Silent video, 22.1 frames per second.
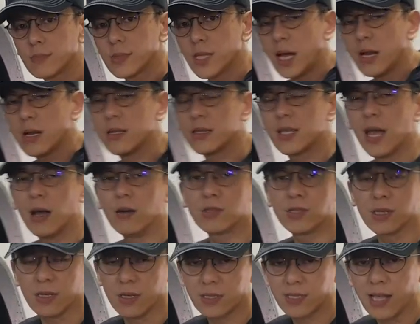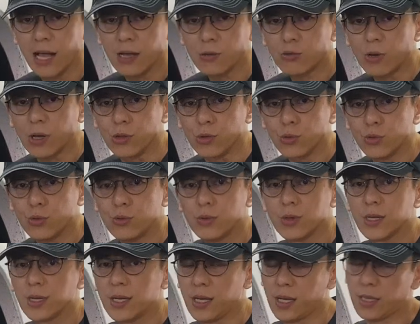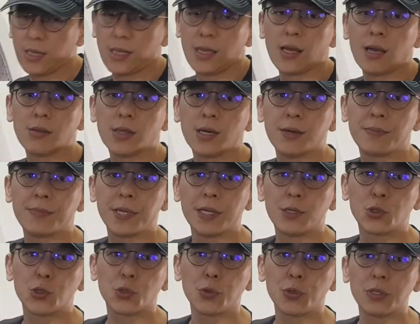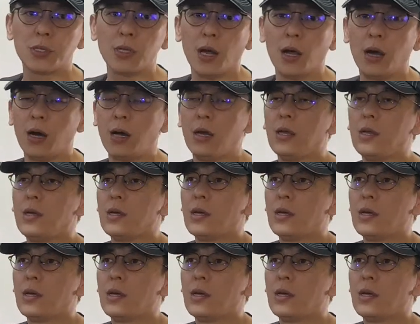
它的调整的长短度一定要特别注意哈。